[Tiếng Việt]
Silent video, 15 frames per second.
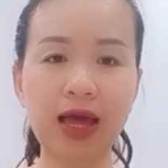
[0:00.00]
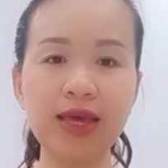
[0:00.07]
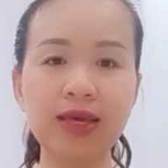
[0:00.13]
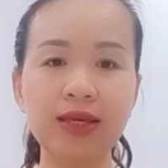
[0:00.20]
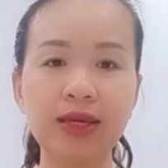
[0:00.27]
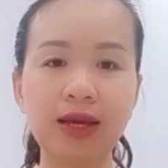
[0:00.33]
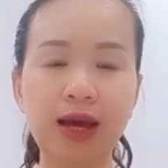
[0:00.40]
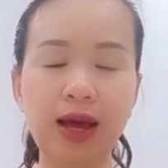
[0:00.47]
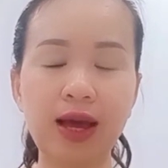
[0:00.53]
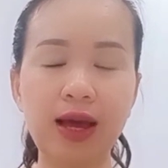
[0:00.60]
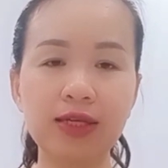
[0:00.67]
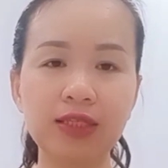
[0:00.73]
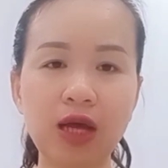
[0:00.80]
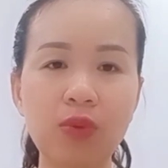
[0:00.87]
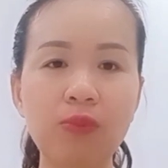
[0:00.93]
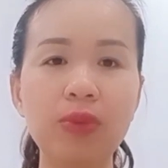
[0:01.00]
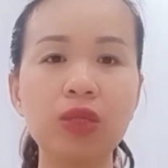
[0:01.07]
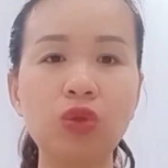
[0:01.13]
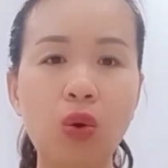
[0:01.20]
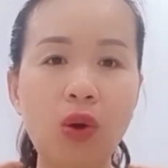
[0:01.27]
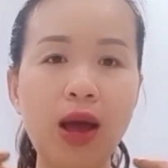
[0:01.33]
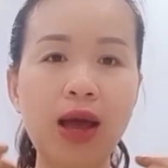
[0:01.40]
tay à, xong mình
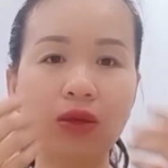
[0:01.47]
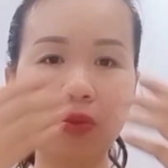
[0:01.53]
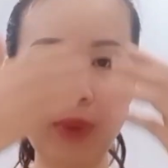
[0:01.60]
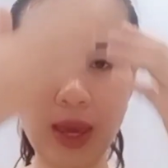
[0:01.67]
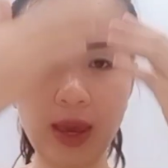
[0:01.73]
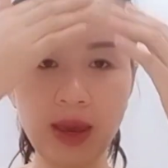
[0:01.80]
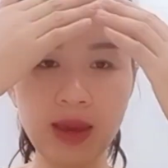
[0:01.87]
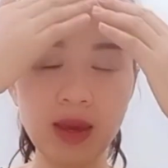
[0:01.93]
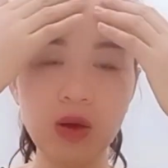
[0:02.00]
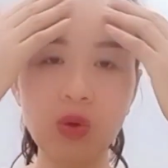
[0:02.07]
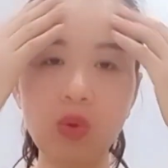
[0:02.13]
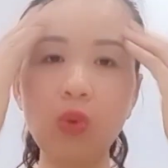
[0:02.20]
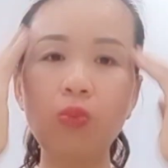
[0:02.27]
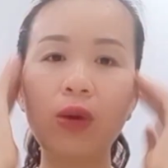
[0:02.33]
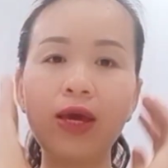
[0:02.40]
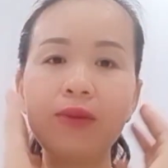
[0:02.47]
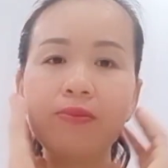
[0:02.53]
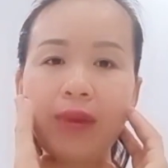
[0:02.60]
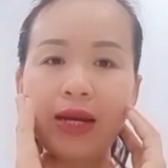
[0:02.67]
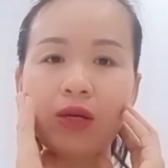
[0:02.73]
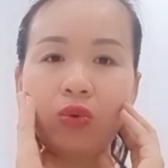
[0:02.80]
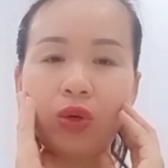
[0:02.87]
thoa cho bé cùng hết
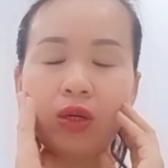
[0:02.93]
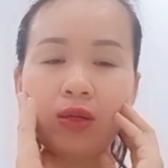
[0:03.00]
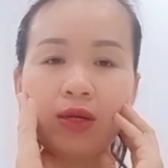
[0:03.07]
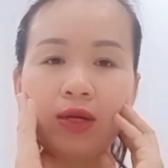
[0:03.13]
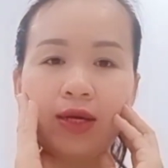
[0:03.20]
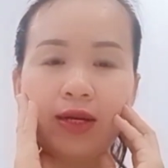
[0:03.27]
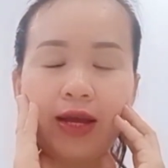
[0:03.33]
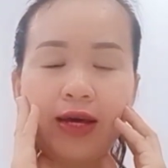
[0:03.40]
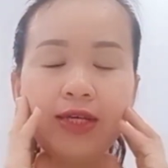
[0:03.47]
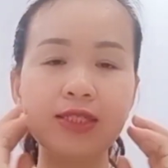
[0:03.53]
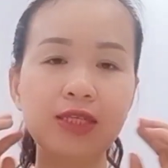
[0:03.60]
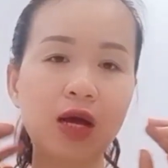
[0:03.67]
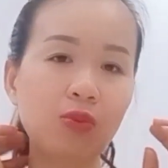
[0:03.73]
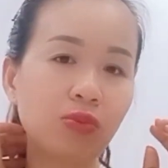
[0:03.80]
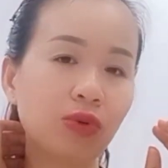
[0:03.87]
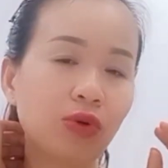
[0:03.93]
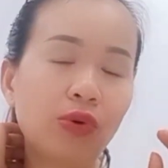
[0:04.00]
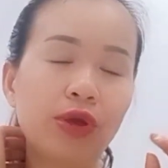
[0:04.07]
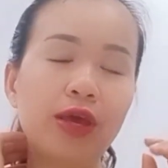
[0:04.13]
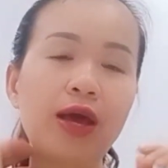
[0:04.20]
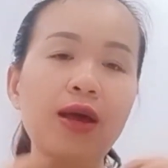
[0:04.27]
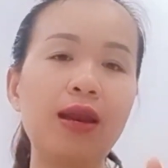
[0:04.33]
mặt luôn đấy xong
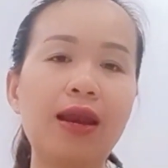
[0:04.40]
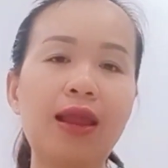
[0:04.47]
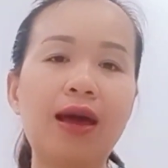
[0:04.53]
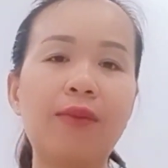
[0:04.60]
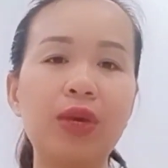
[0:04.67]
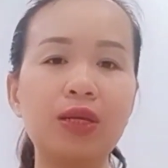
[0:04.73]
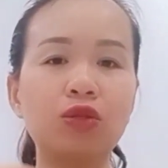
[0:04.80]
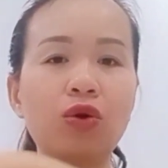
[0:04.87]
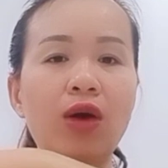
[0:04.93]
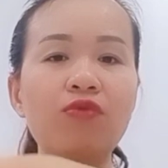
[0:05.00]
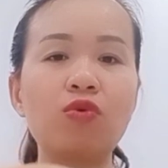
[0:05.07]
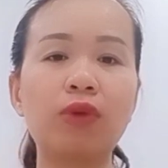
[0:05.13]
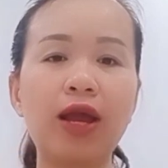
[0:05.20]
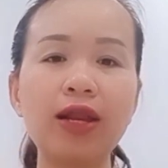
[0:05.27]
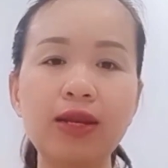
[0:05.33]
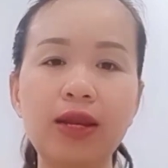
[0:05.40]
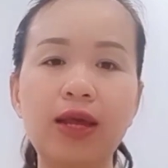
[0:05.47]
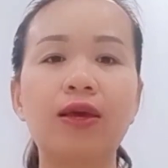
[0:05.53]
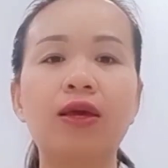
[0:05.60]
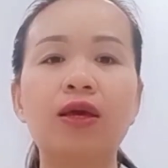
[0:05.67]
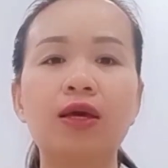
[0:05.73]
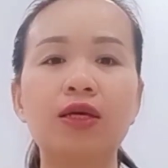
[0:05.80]
rồi á, là mình thoa vùng nách
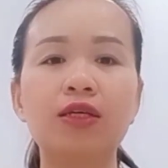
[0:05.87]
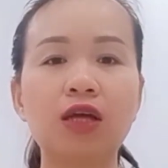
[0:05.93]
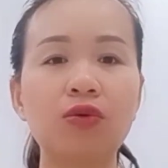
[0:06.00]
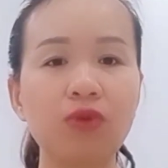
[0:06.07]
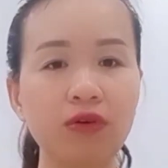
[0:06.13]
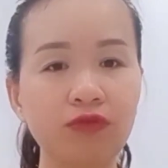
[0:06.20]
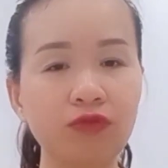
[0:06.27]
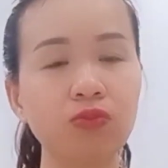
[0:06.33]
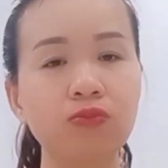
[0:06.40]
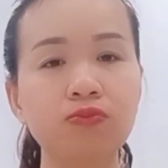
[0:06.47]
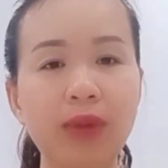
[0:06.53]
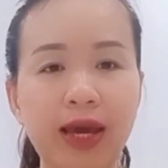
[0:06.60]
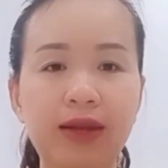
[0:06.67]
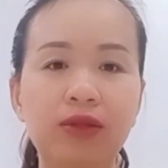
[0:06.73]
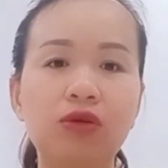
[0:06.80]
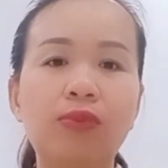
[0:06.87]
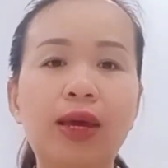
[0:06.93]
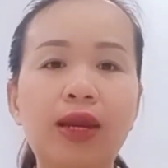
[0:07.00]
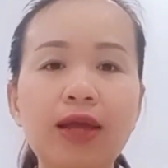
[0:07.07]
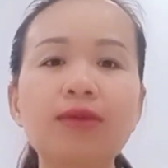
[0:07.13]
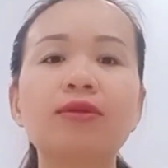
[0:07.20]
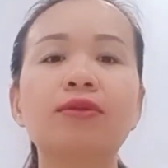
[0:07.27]
này xong rồi vùng bẹn cho bé
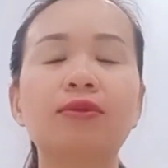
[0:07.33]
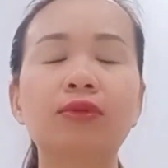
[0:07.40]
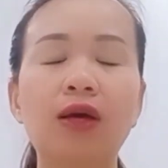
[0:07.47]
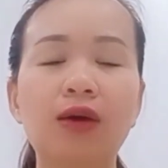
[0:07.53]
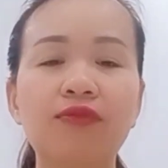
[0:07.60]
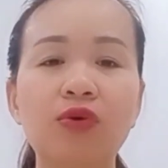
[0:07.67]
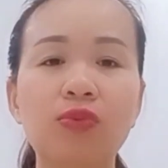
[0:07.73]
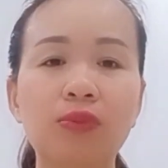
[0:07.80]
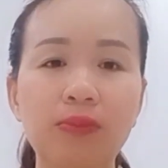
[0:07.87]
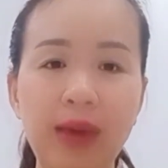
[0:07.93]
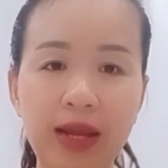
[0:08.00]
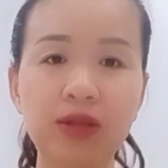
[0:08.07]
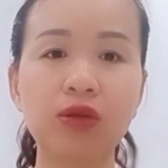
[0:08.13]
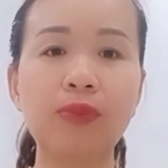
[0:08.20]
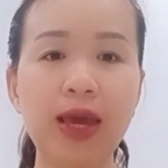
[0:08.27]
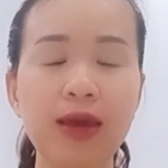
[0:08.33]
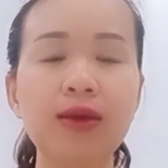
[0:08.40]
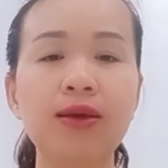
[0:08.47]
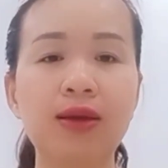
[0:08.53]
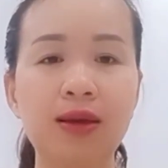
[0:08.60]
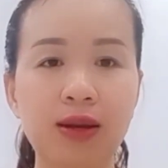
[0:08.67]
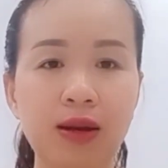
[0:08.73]
nách à, vùng bẹn cho bé
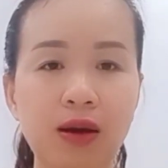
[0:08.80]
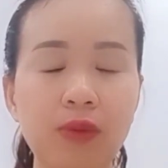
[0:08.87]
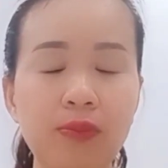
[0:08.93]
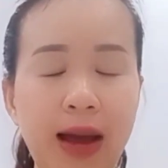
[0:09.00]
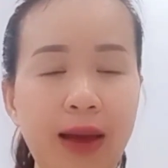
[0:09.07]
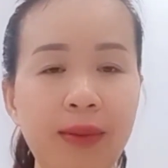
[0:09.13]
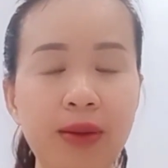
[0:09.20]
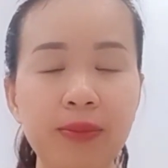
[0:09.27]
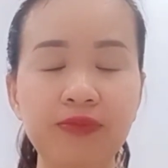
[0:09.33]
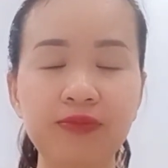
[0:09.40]
đó mà